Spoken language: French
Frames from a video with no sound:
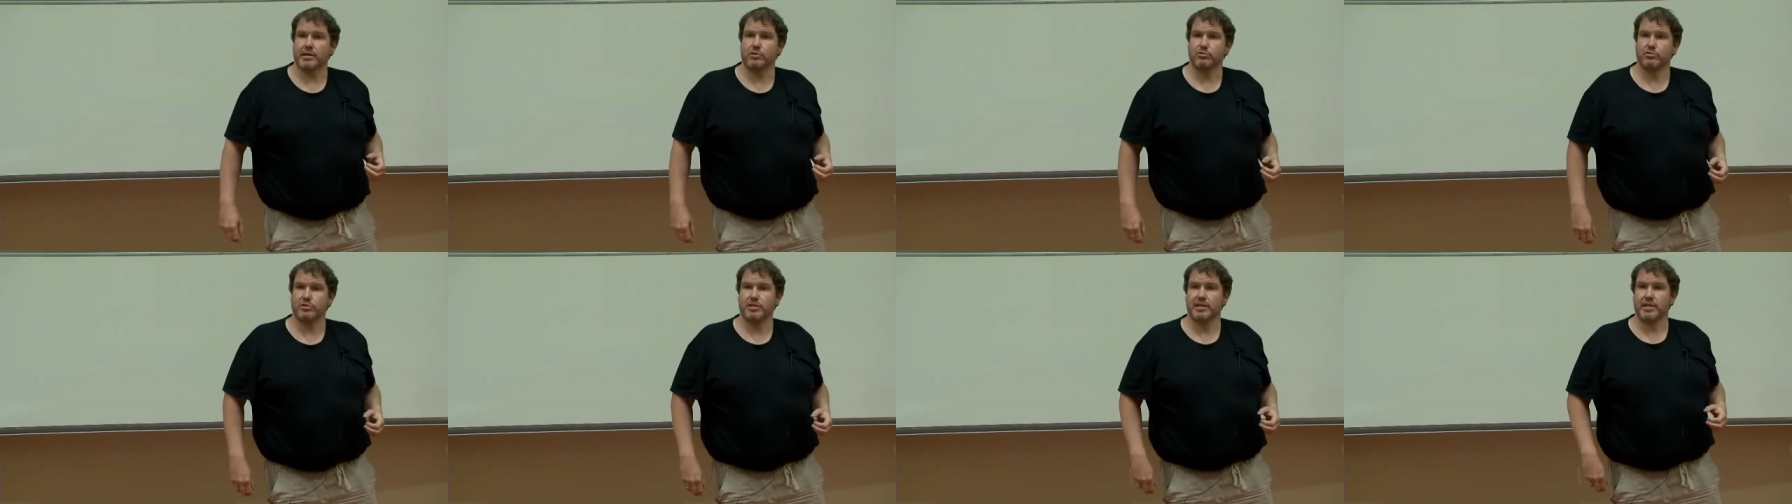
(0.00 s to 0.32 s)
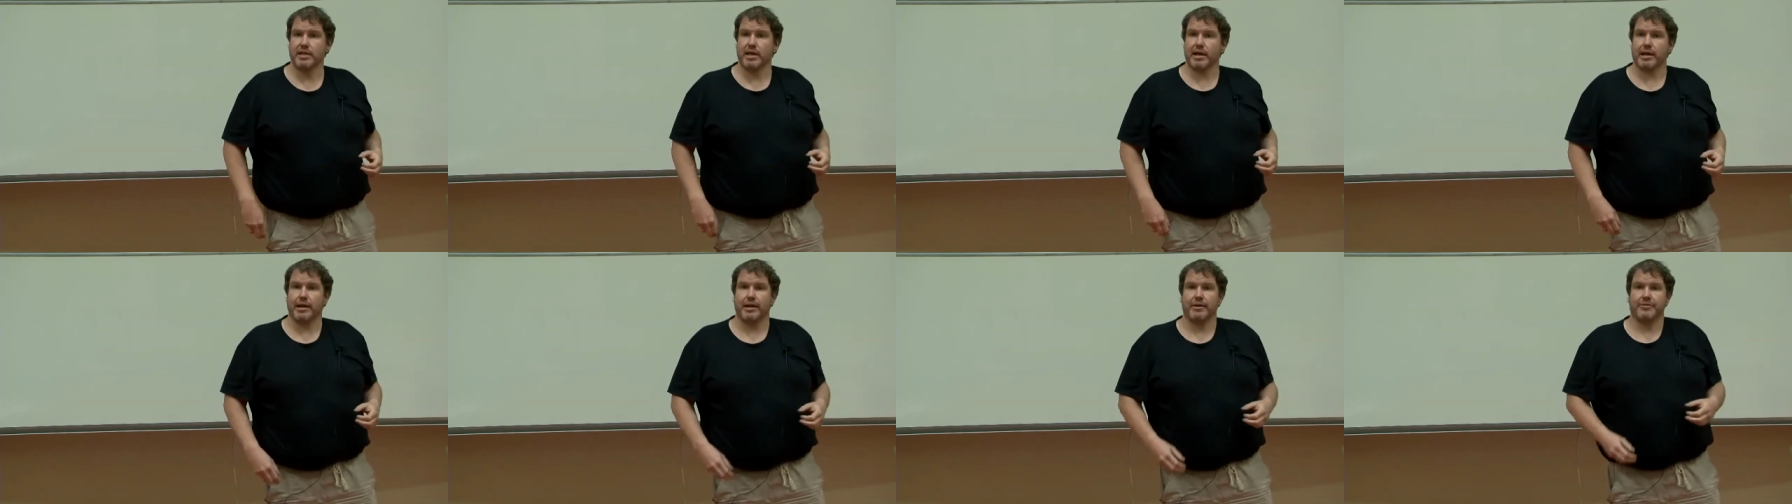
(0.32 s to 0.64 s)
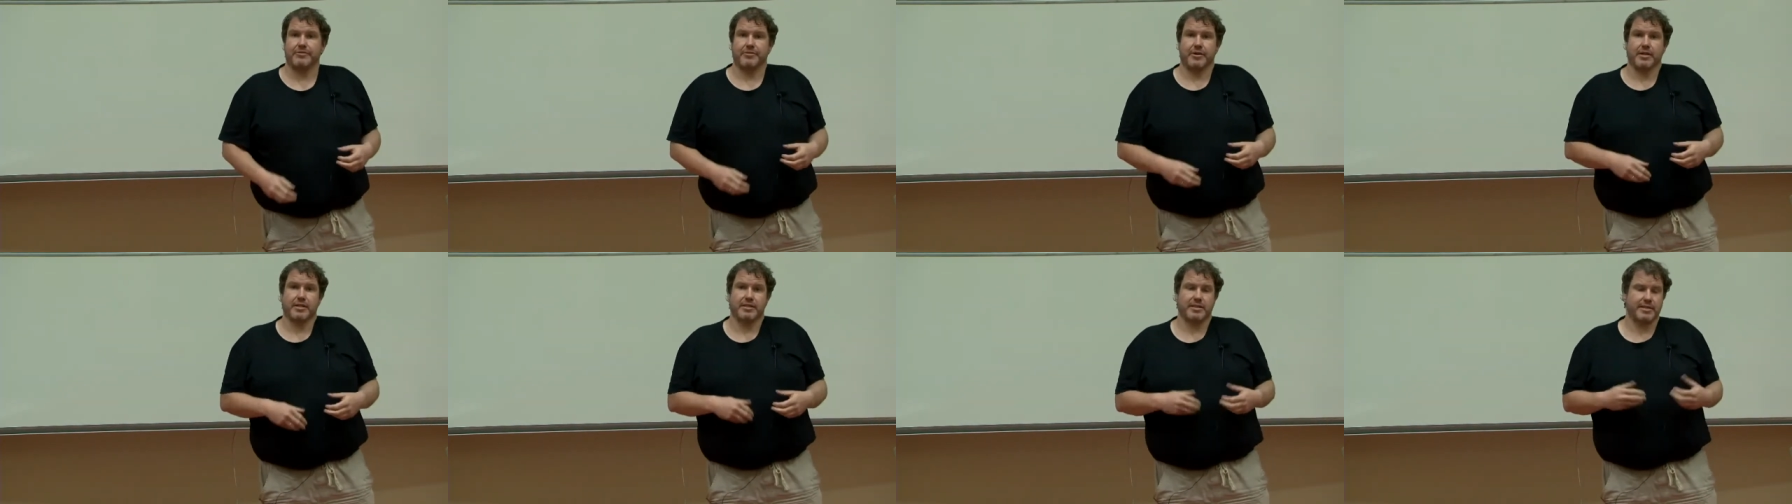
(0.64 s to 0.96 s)
nous dire à la
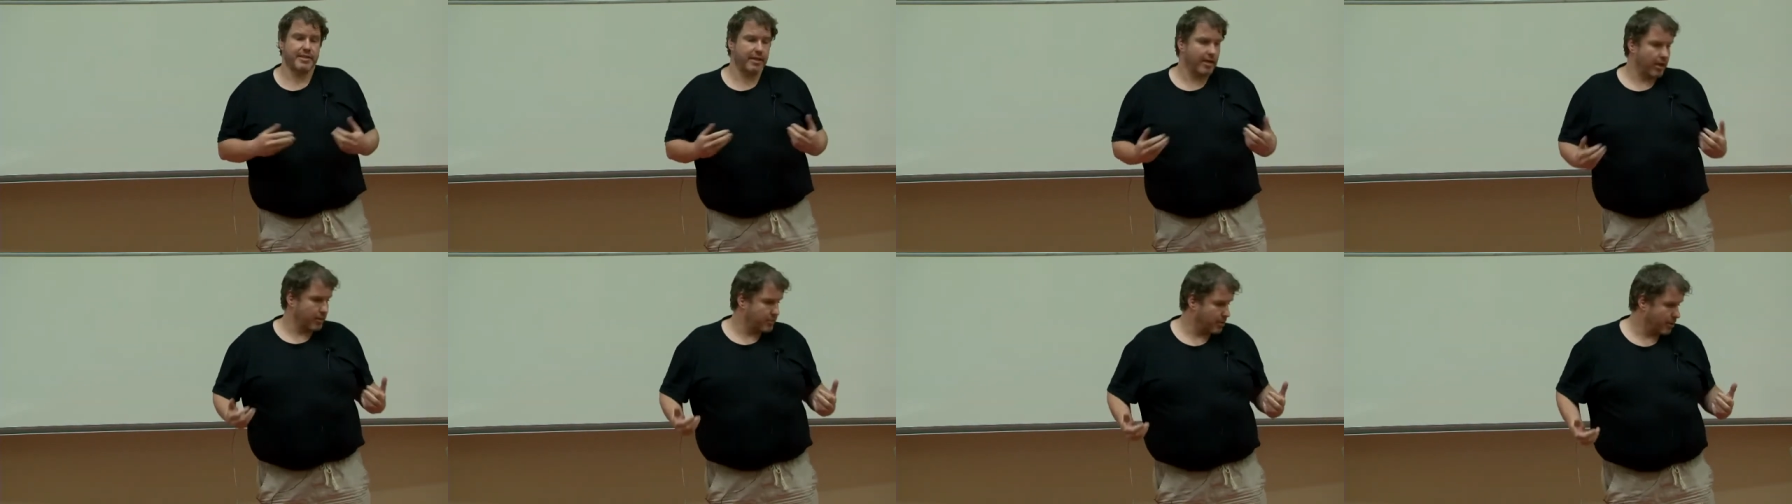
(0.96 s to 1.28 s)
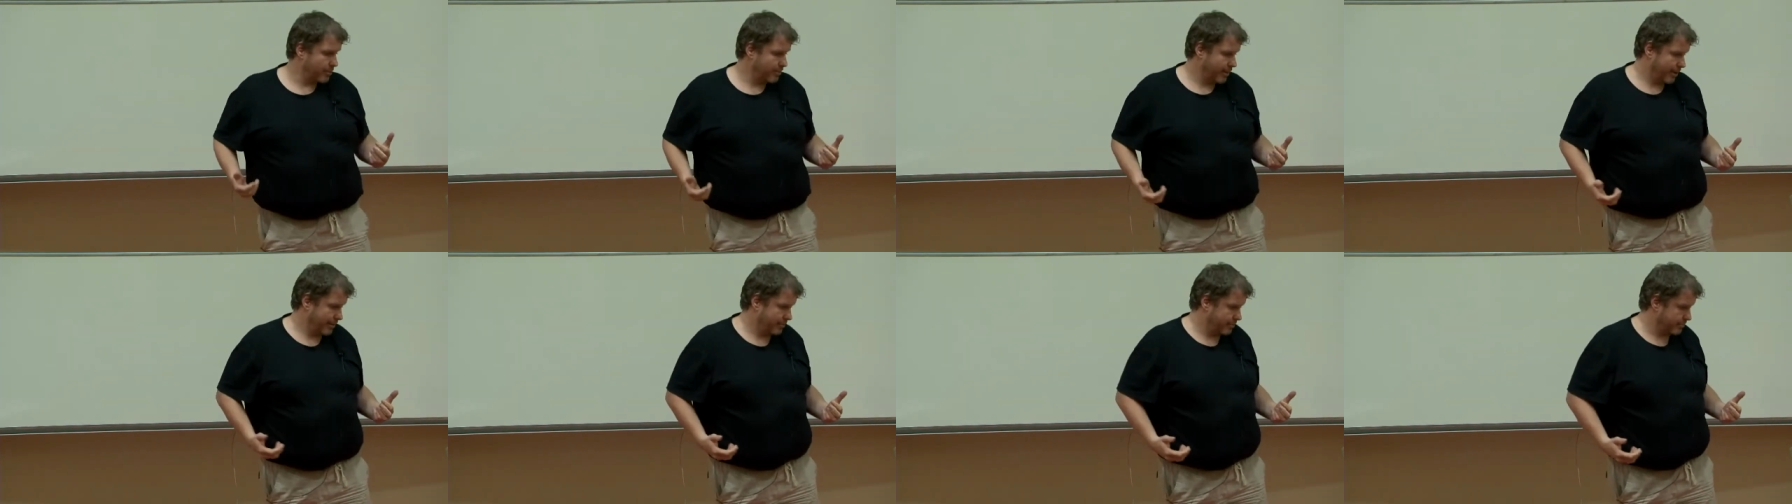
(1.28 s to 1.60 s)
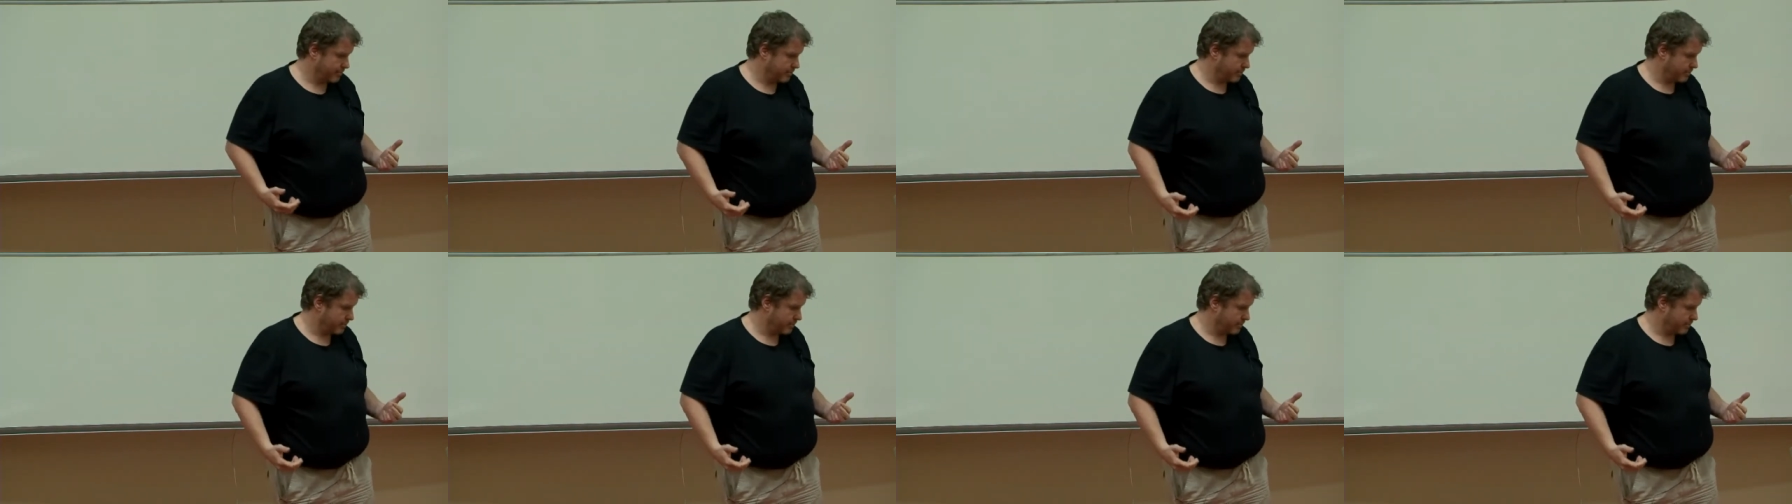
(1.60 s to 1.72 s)
fin s'il y a un problème.